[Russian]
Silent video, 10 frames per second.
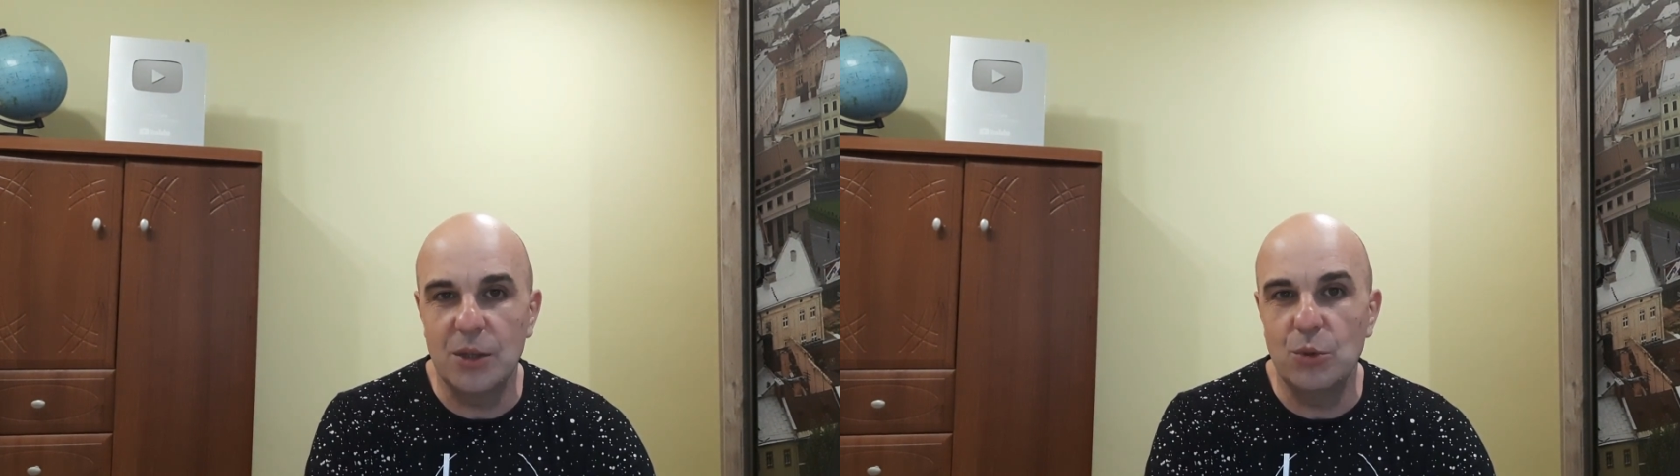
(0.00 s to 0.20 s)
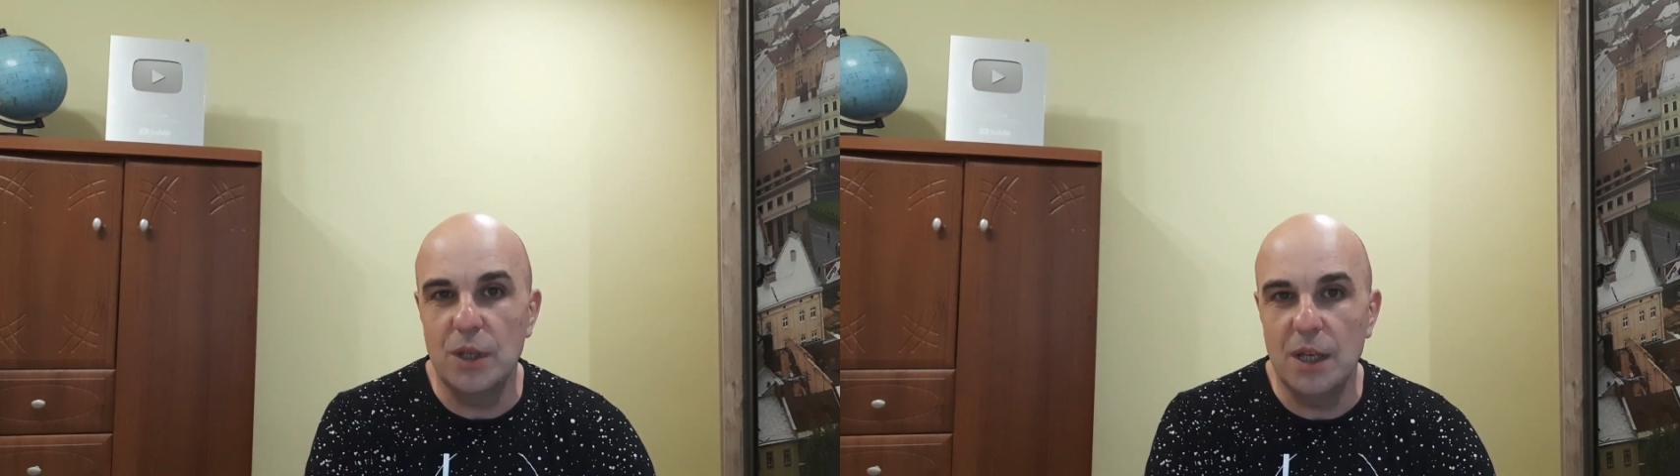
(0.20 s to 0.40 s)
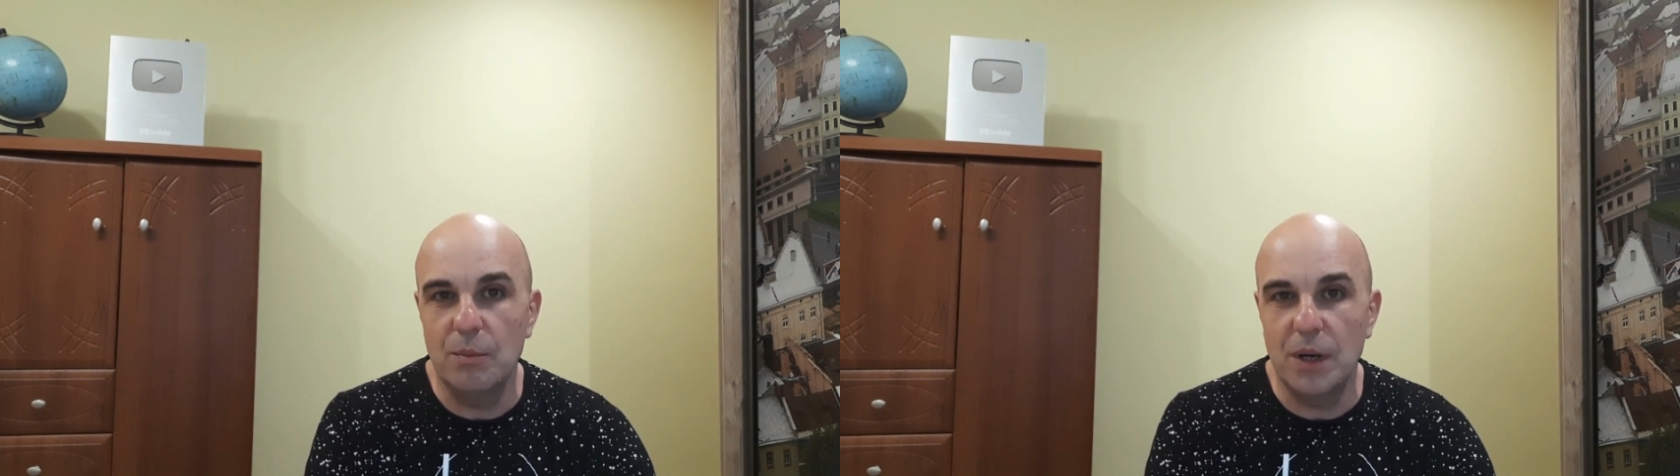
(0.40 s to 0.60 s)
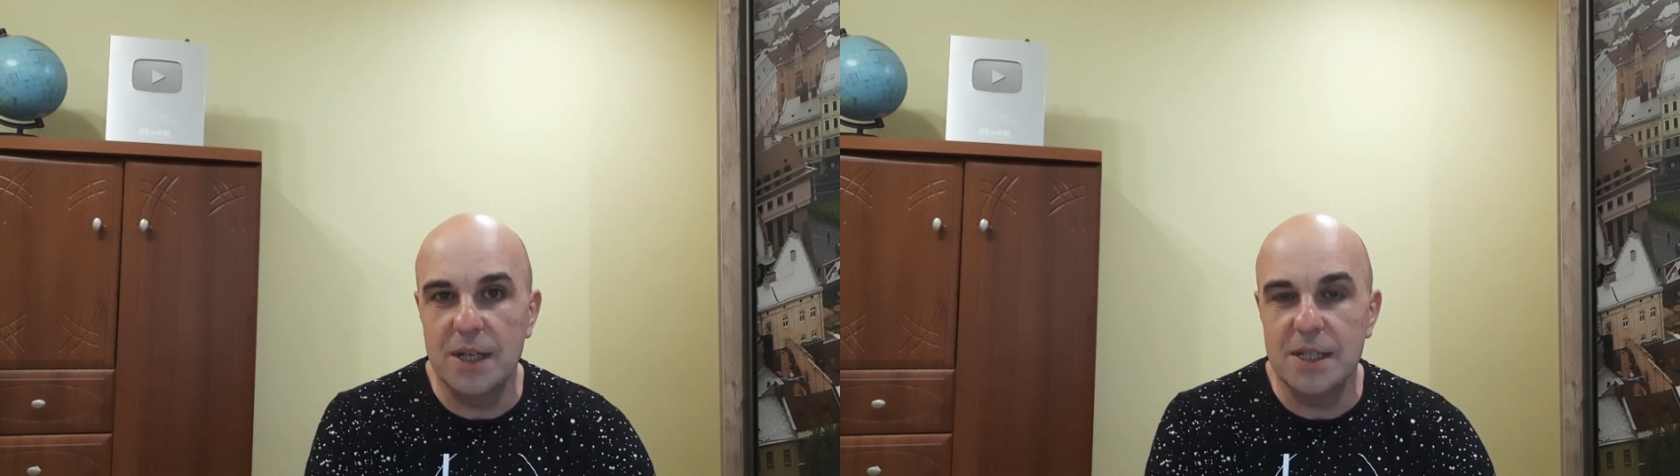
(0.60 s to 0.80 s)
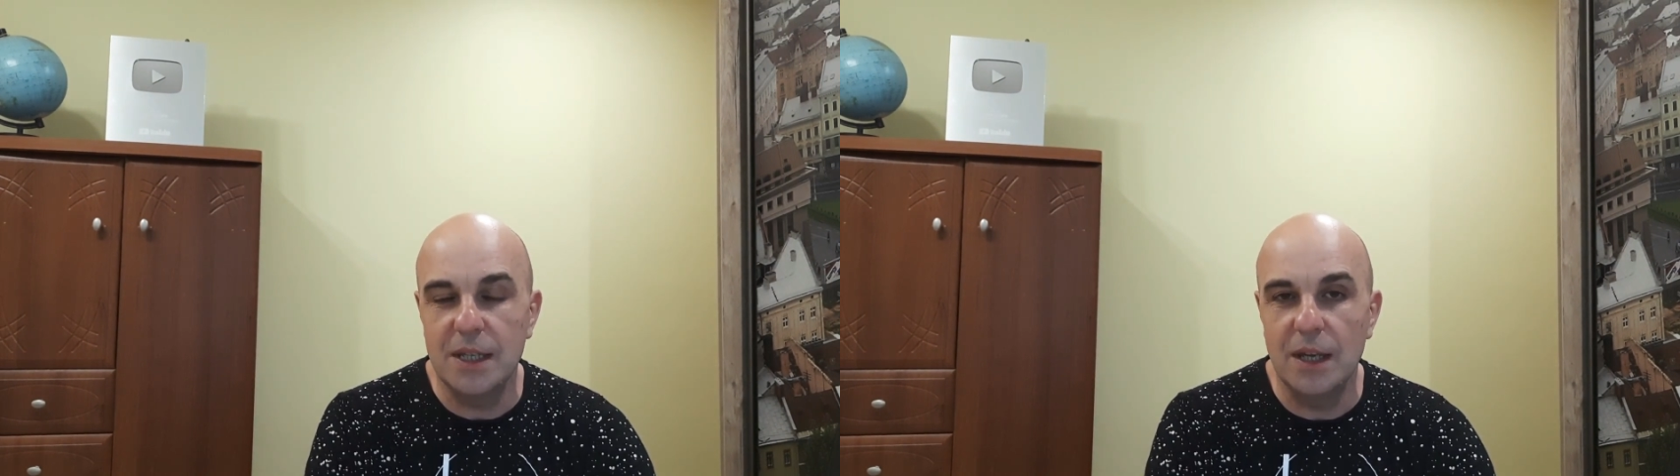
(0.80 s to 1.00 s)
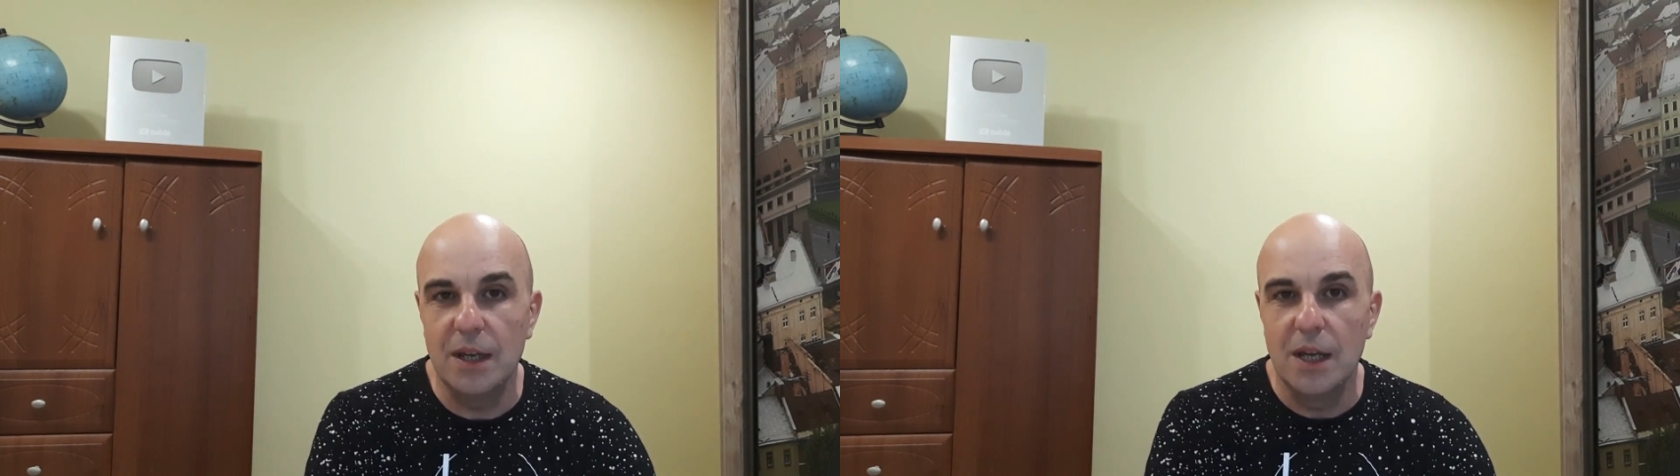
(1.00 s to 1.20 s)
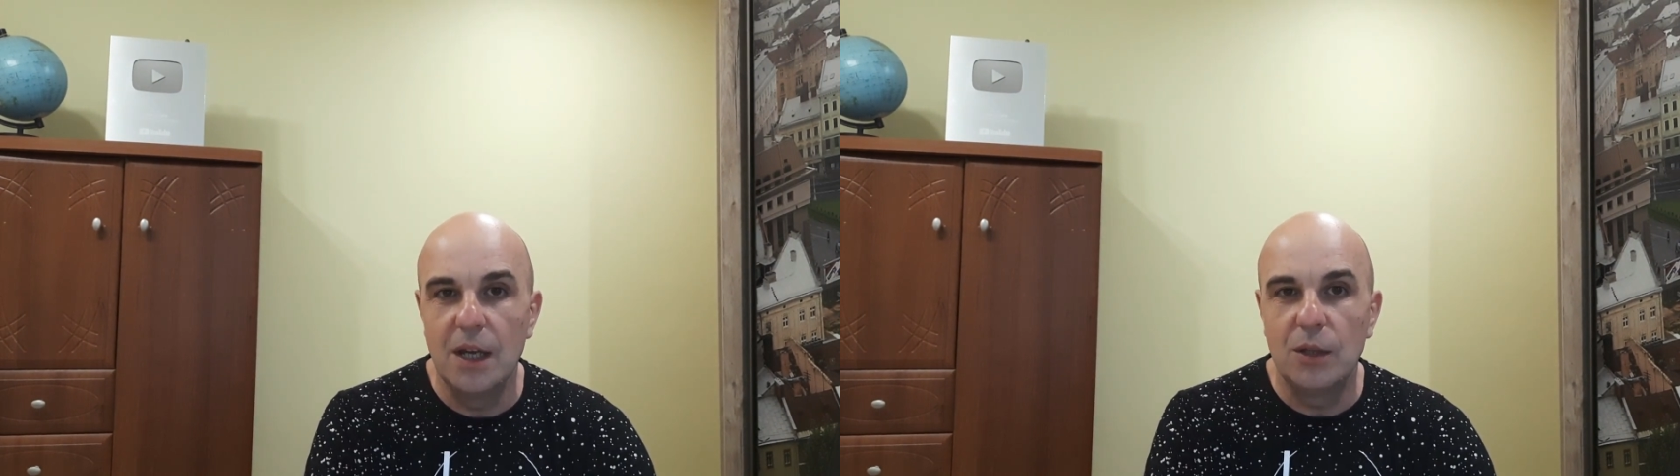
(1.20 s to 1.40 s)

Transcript: на другие праздники,